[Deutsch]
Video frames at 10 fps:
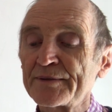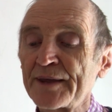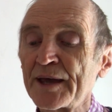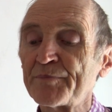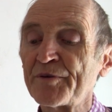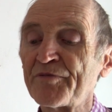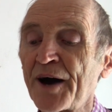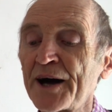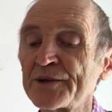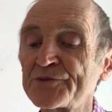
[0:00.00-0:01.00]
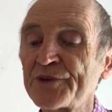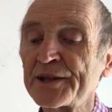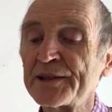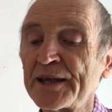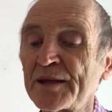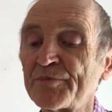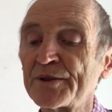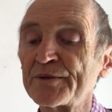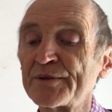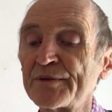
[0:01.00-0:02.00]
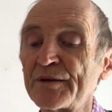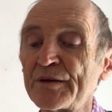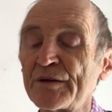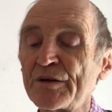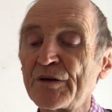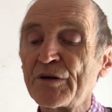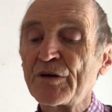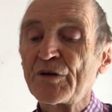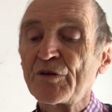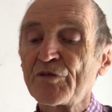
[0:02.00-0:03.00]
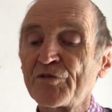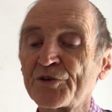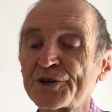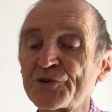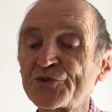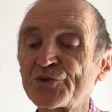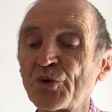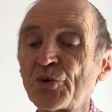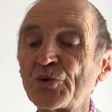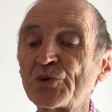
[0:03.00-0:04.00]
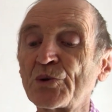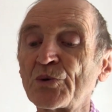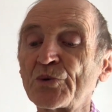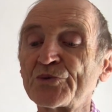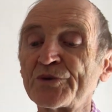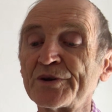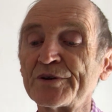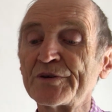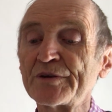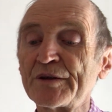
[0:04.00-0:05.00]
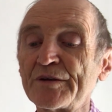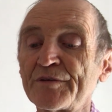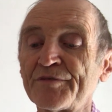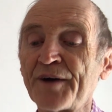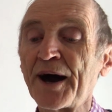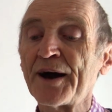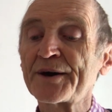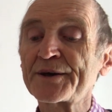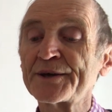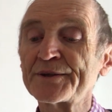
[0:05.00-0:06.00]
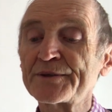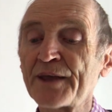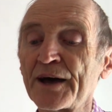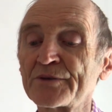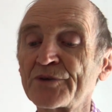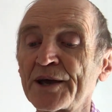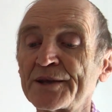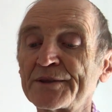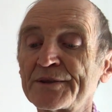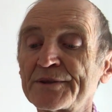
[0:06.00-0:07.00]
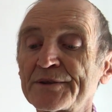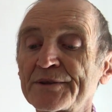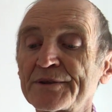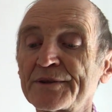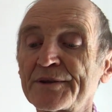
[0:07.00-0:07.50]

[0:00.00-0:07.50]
der bewahrt sein Leben für das todlose, wahre Dasein.